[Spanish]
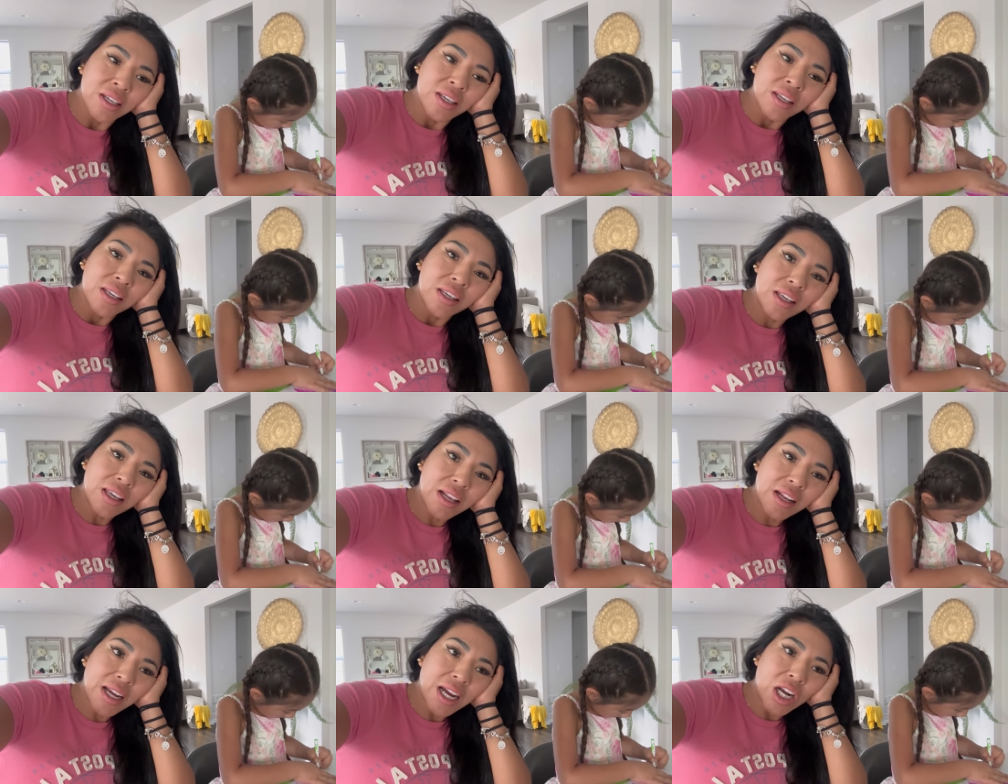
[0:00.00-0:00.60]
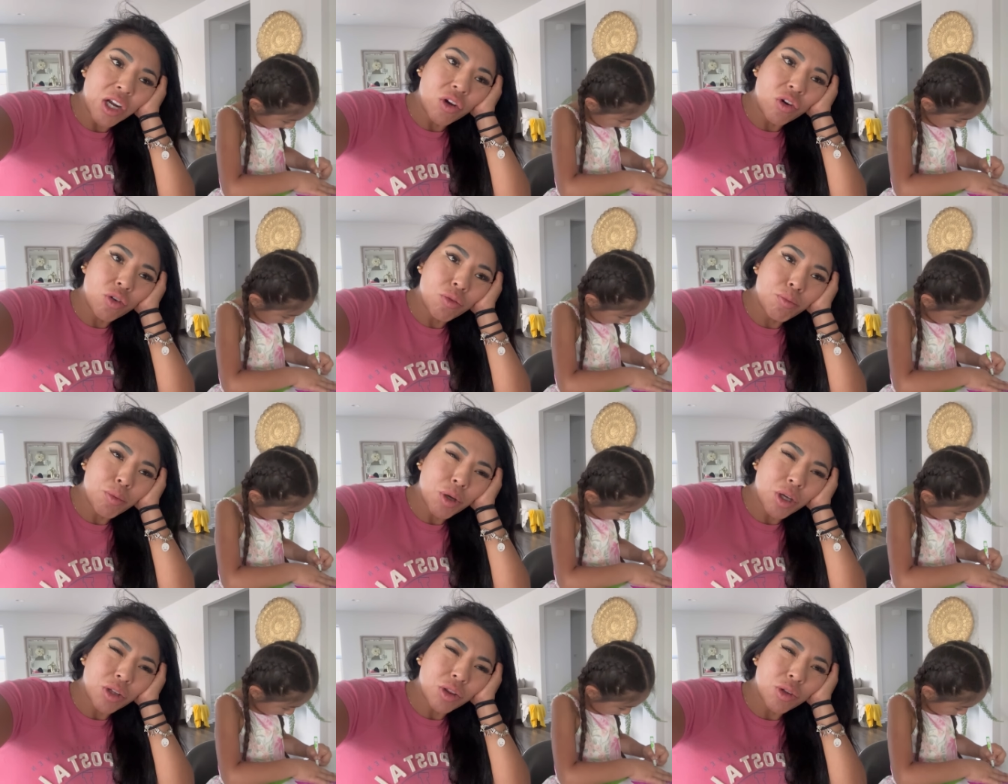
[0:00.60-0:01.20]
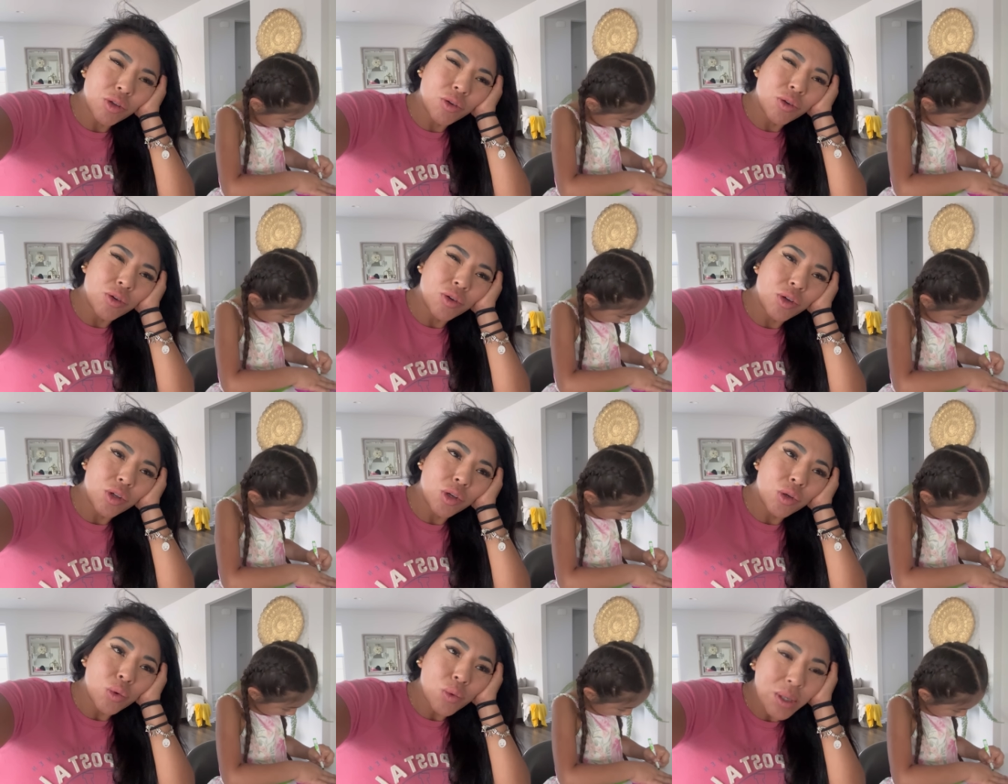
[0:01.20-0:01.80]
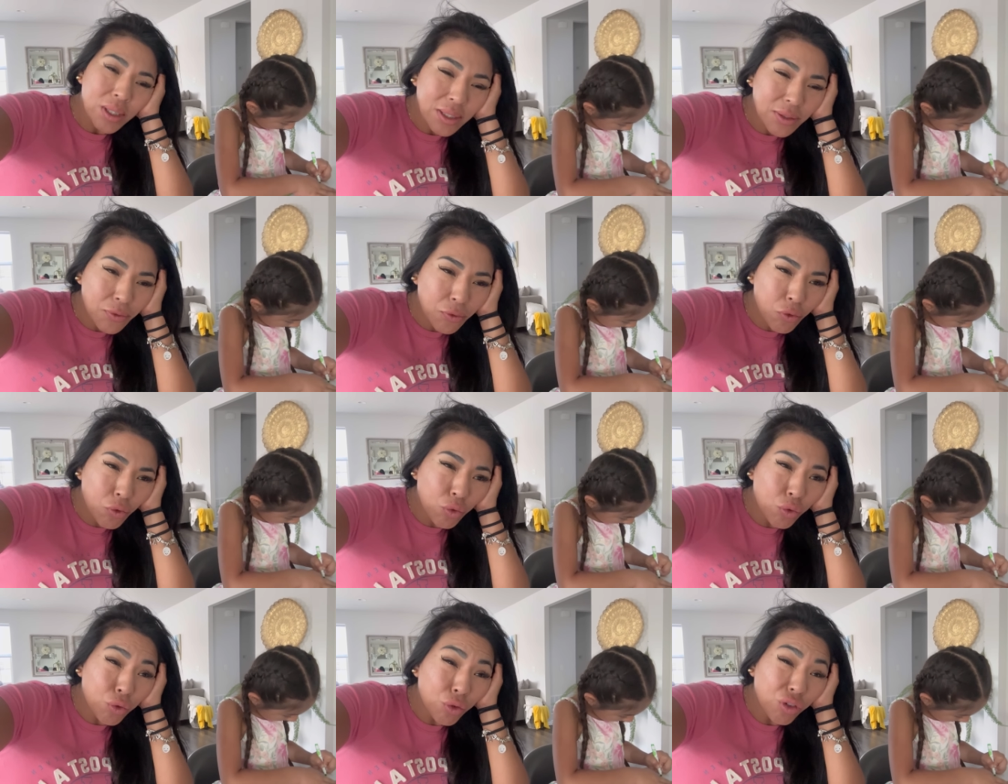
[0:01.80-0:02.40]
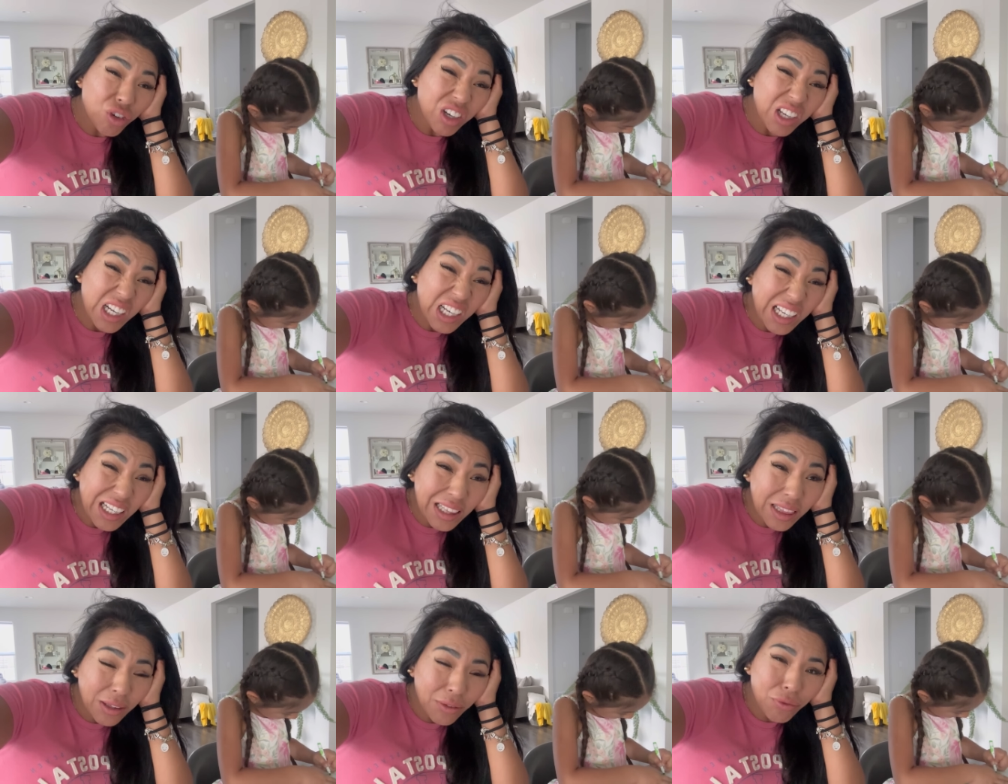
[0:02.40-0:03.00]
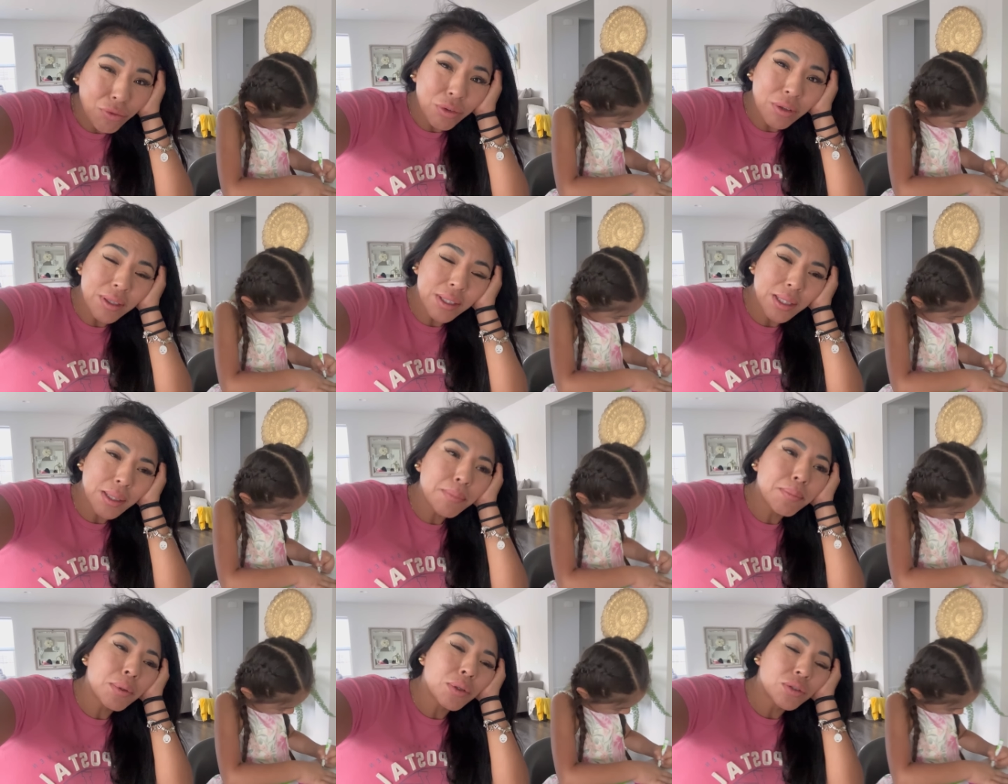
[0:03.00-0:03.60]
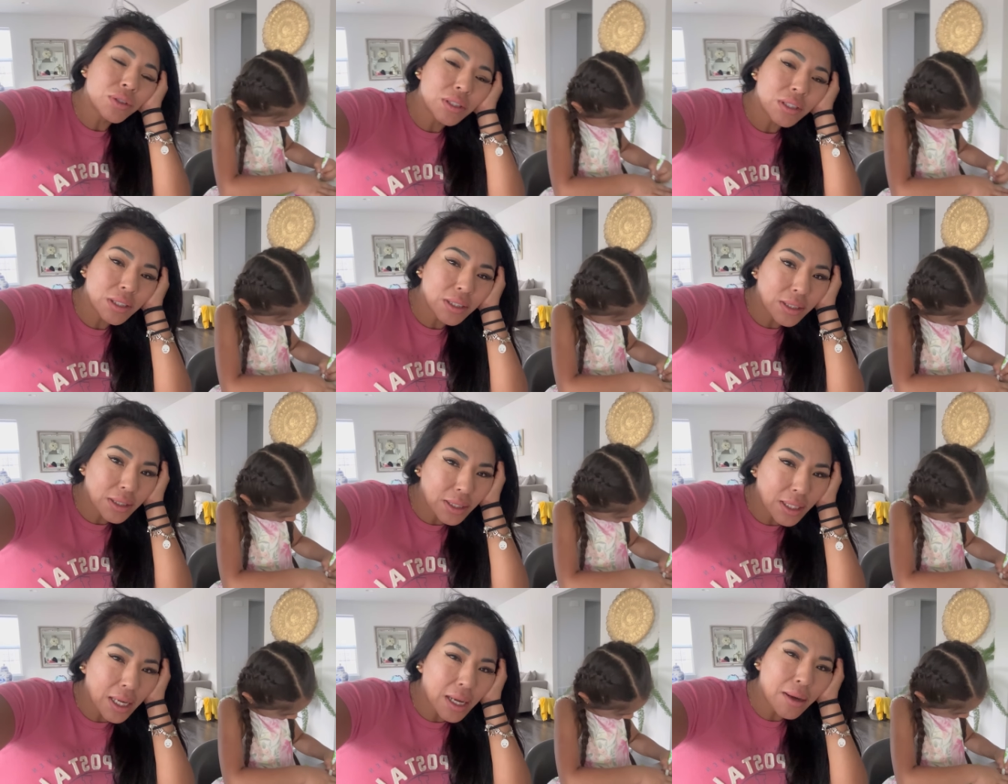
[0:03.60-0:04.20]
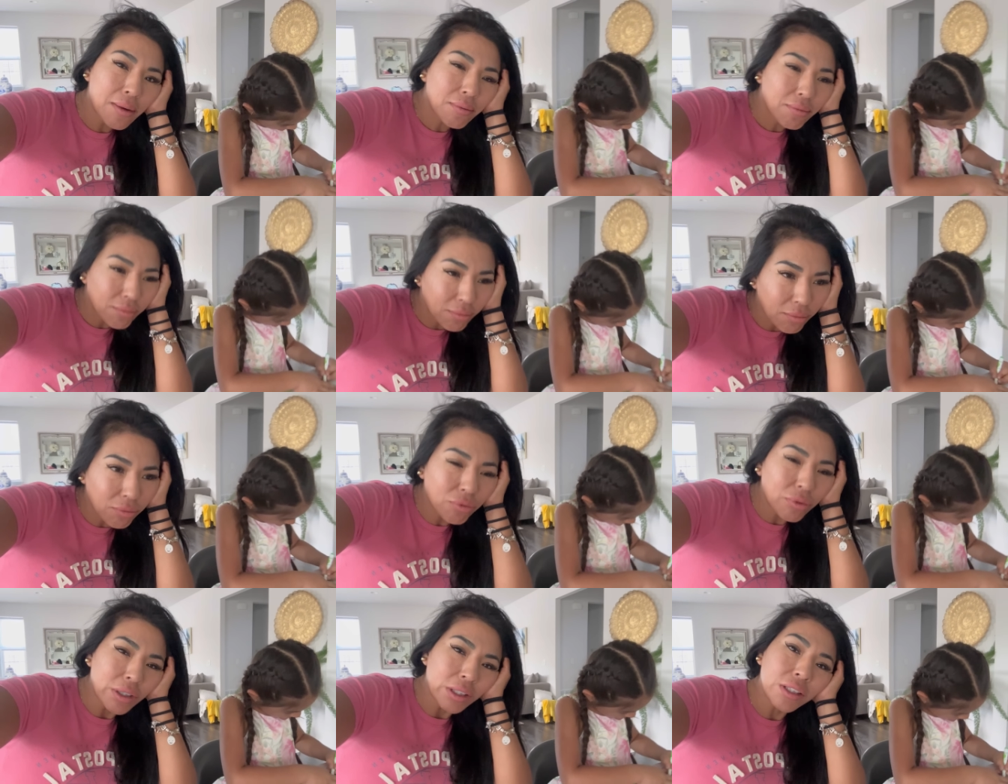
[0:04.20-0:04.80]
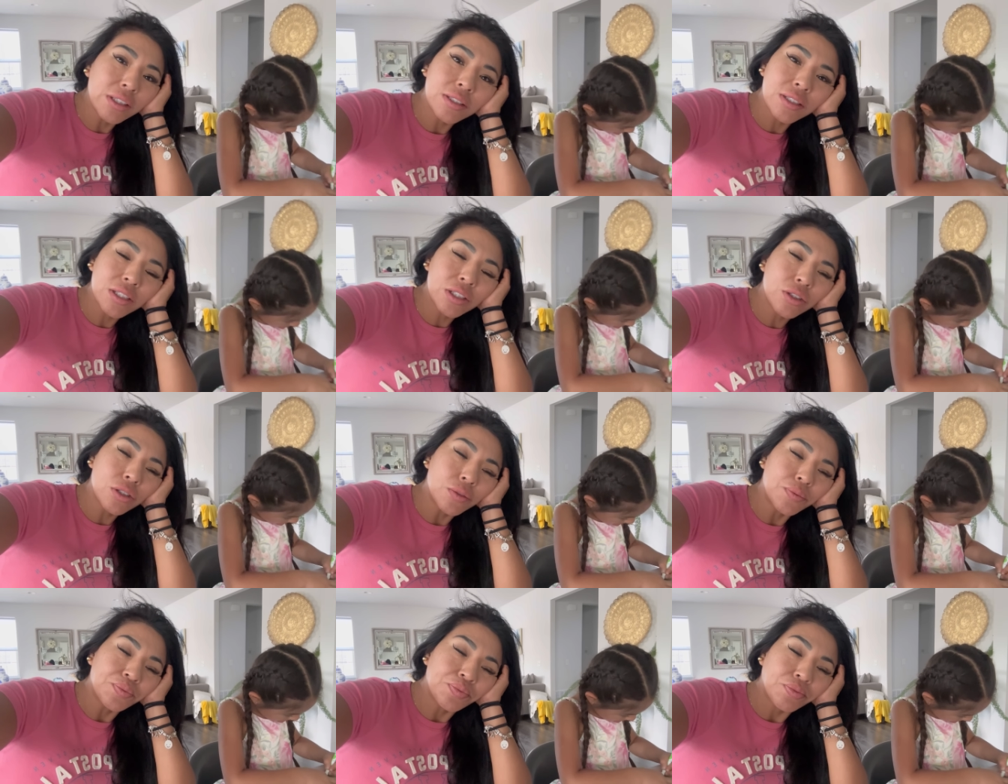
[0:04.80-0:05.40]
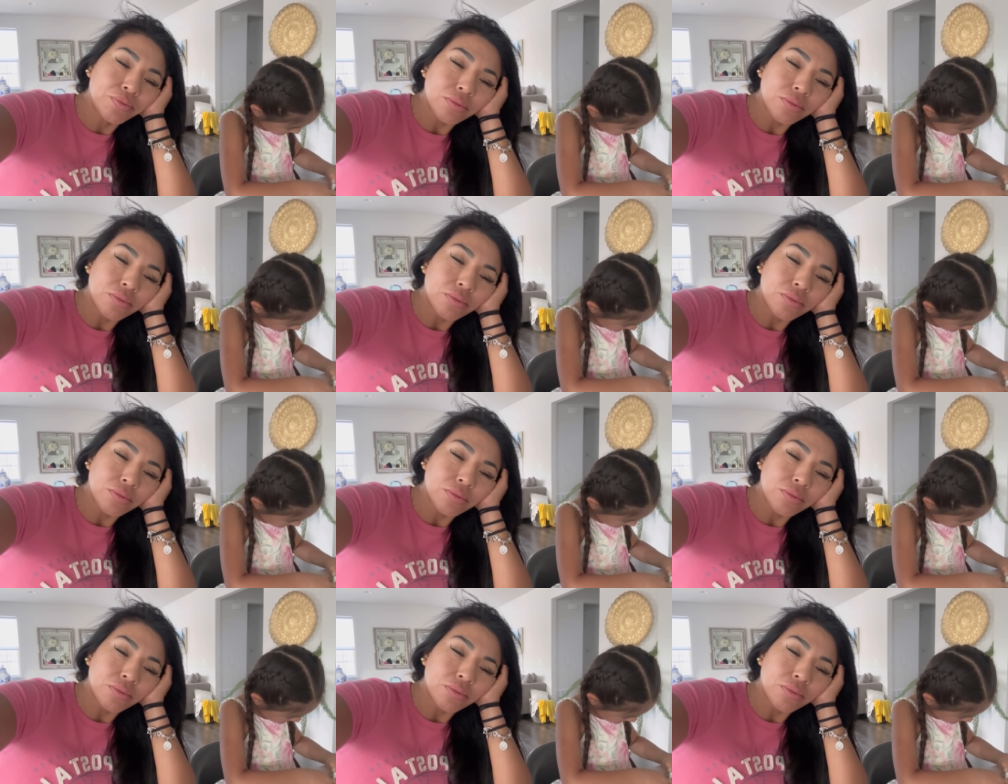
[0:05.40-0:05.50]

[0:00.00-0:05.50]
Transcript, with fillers: Y el calor un poquito, no es fuerte, fuerte, pero sí está mm, fuertecito.